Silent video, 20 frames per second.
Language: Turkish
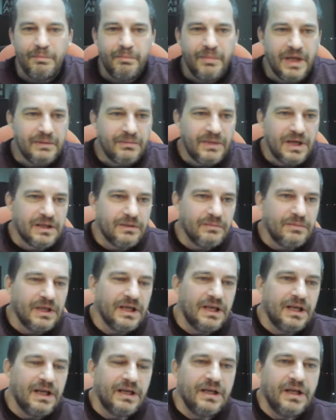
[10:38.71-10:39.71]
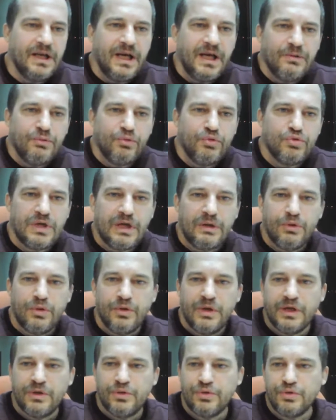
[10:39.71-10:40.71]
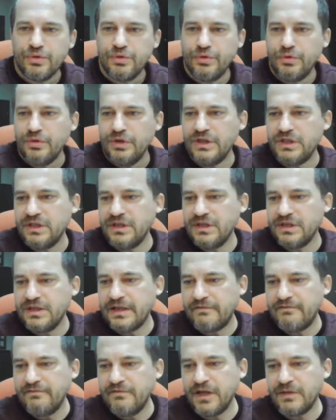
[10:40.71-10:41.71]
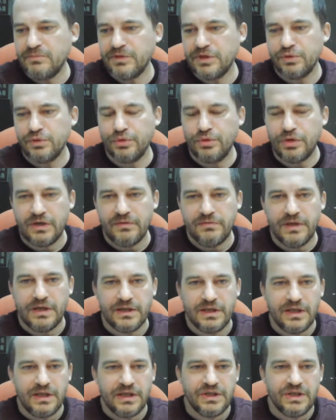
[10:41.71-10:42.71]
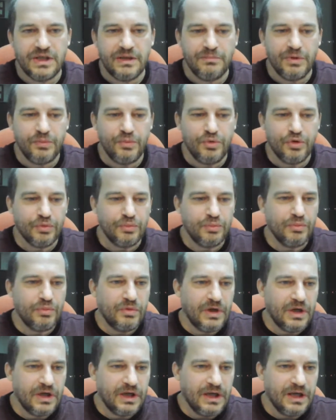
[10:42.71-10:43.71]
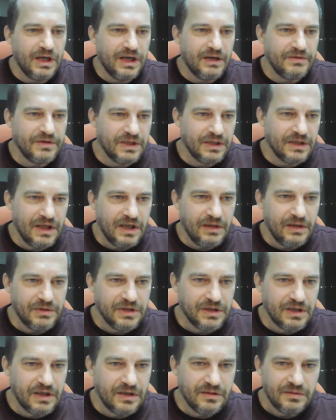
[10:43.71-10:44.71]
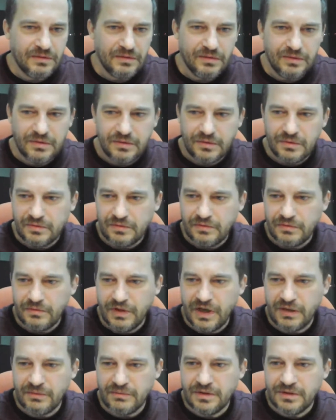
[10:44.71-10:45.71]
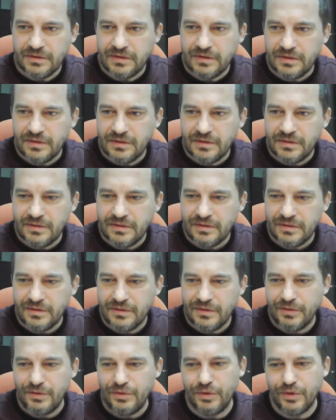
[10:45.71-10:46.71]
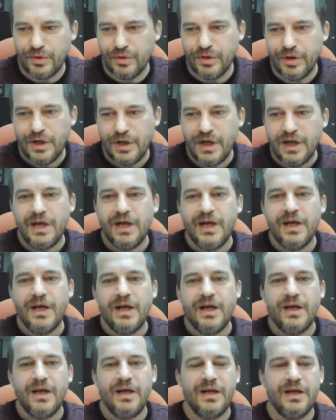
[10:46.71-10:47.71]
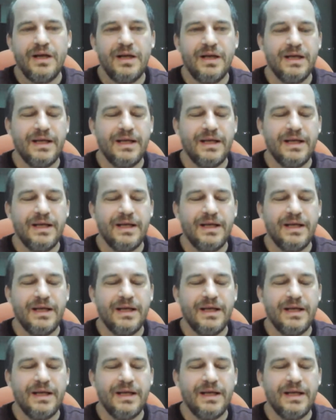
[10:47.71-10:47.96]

Benim aklıma gelen en güzel örnek şu, içinizden var mıdır o taraflarda yaşayan bilmiyorum. E, Afşin, Elbistan var mı? Yok. E,